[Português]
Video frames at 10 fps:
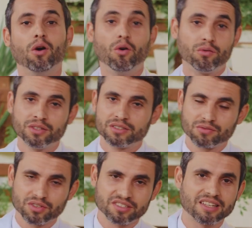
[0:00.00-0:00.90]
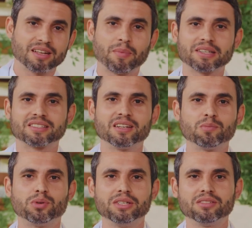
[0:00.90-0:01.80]
Ou se você tá
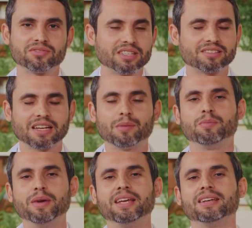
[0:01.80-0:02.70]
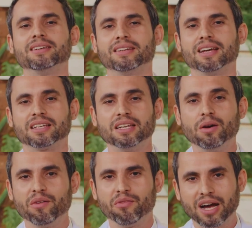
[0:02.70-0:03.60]
passando por isso, você sabe bem né, que
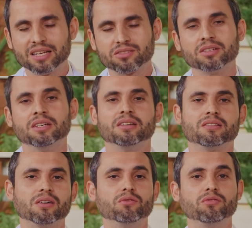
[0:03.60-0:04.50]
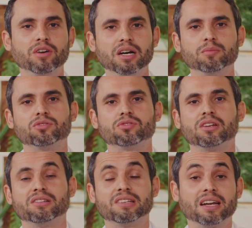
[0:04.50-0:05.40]
não é fácil. Então vamos
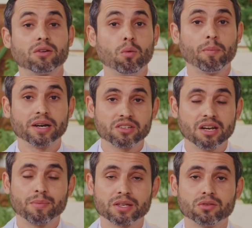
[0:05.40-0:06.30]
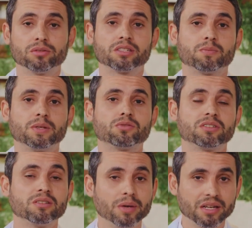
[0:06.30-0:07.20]
utilizar e compartilhar para que outras
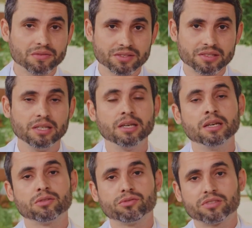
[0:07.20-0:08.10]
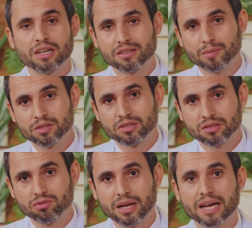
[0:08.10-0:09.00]
pessoas se beneficiem dos tratamentos
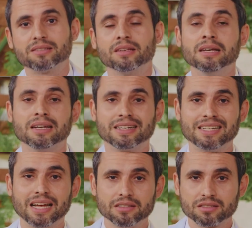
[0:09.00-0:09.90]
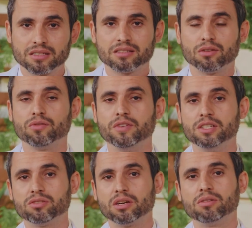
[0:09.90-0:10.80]
naturais. Na descrição do
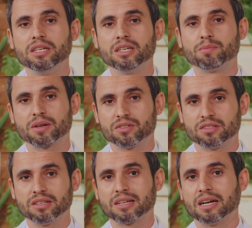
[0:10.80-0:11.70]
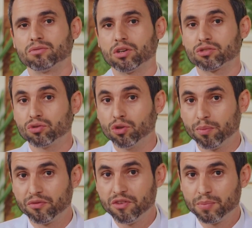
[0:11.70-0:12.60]
vídeo tem um link para você entrar no nosso
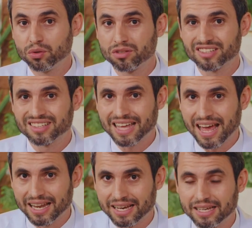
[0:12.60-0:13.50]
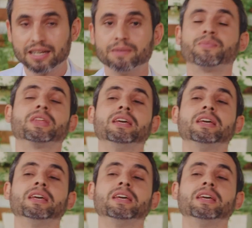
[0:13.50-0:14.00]
grupo VIP do Telegram.